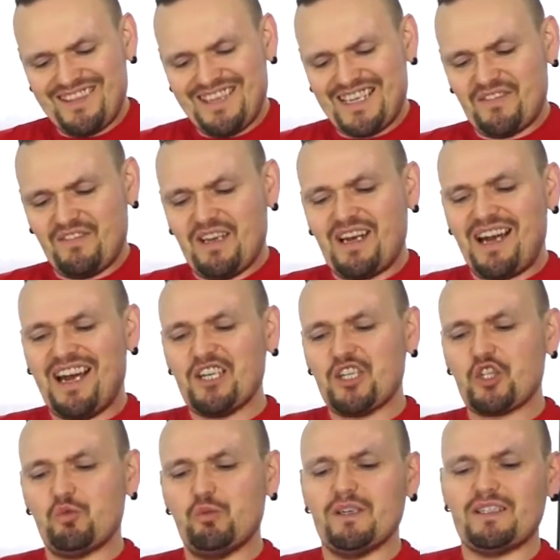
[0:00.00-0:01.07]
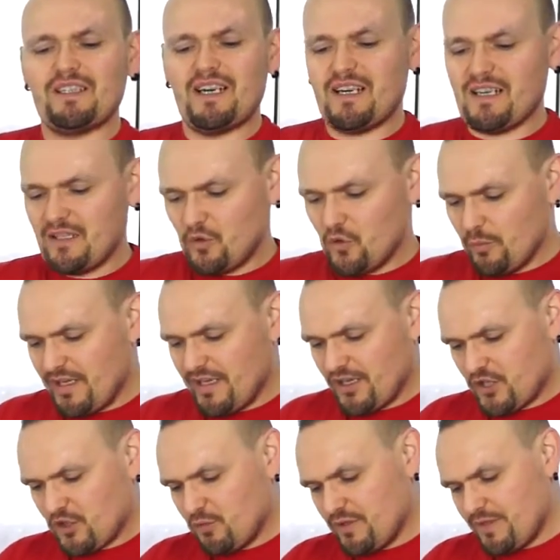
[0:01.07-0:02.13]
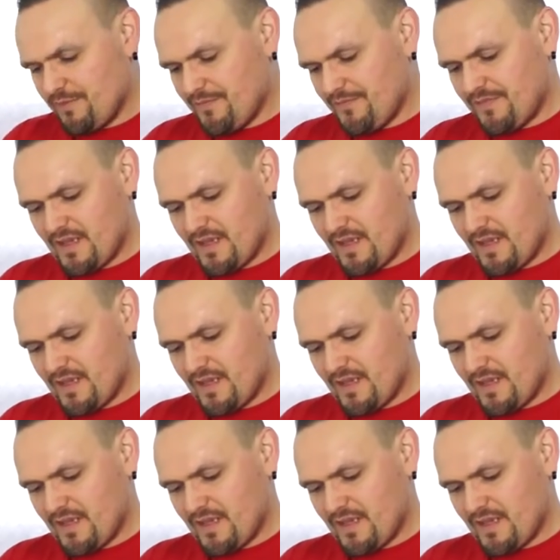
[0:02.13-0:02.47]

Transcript: dass wir Handschuhe tragen, Gummihandschuhe.